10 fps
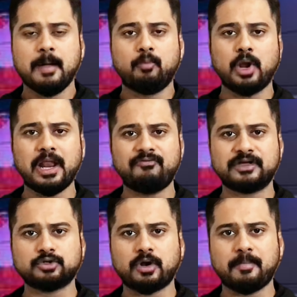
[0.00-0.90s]
मौलाना
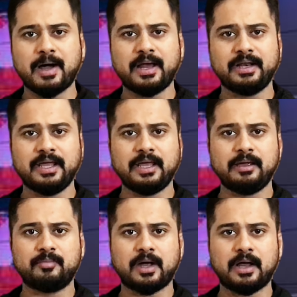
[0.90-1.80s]
रहमान ने
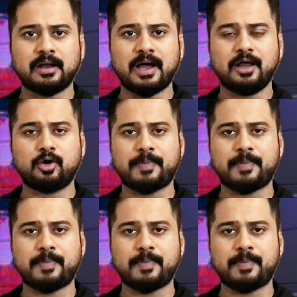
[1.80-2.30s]
इमरान खान और